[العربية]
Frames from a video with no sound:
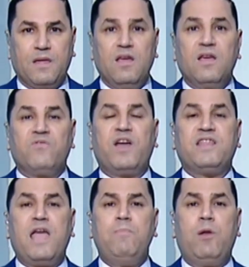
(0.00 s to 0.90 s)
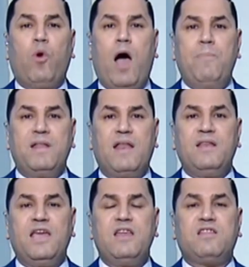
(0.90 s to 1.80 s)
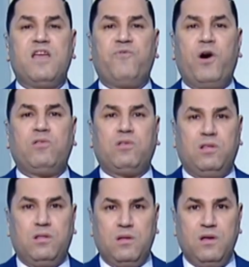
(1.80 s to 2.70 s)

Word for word: فدايما وابدا ادي فضل